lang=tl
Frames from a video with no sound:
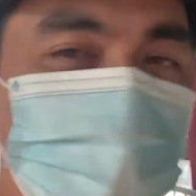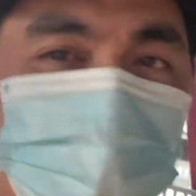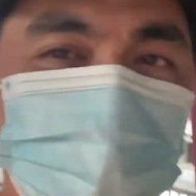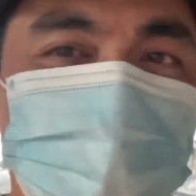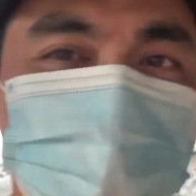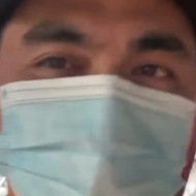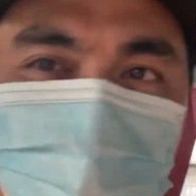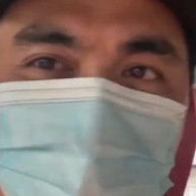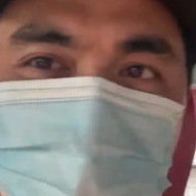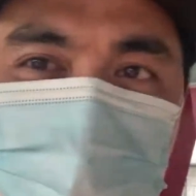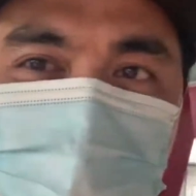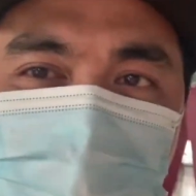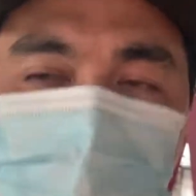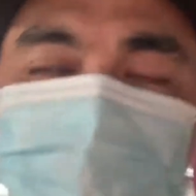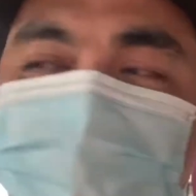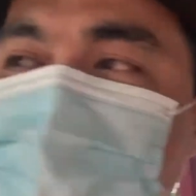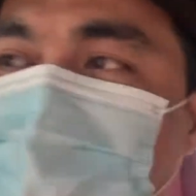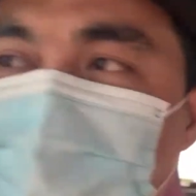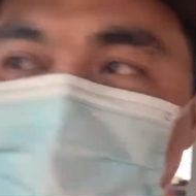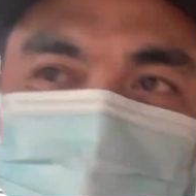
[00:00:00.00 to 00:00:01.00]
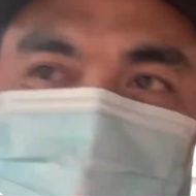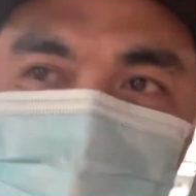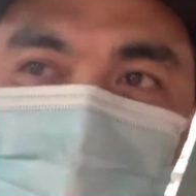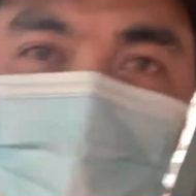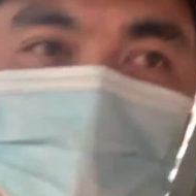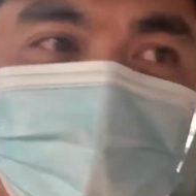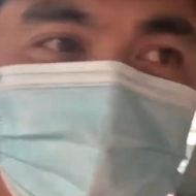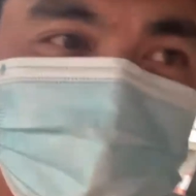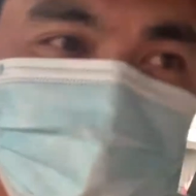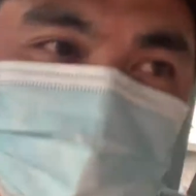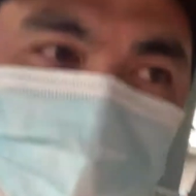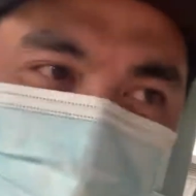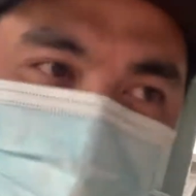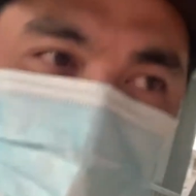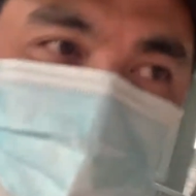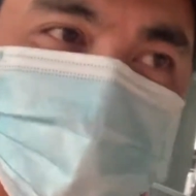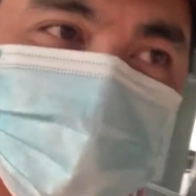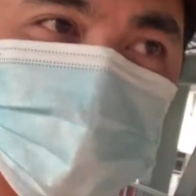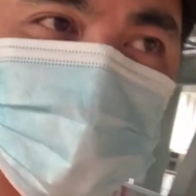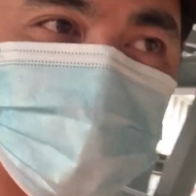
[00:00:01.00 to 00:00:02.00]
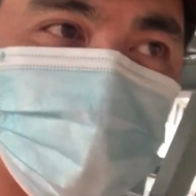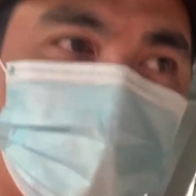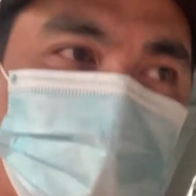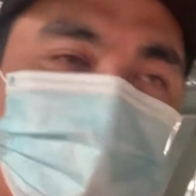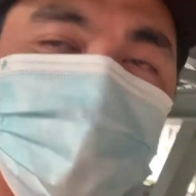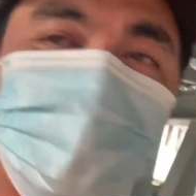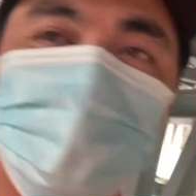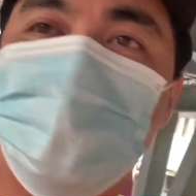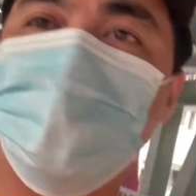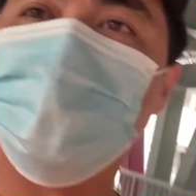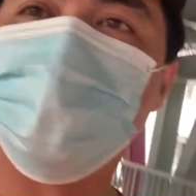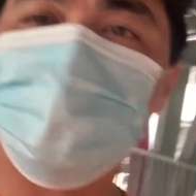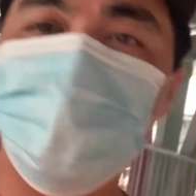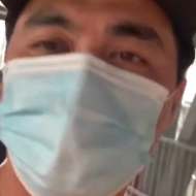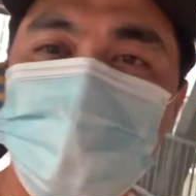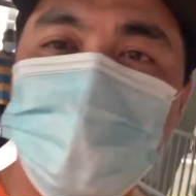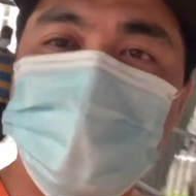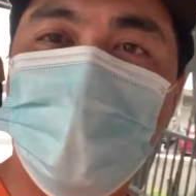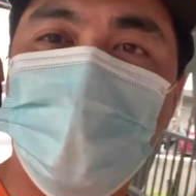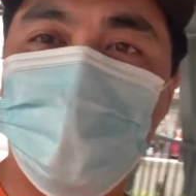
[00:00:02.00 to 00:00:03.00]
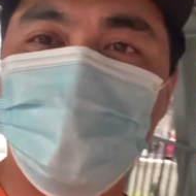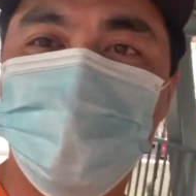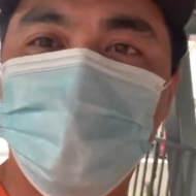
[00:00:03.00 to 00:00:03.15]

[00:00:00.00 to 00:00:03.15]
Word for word: yon Because we are a small YouTuber. Siguro bibili ako nun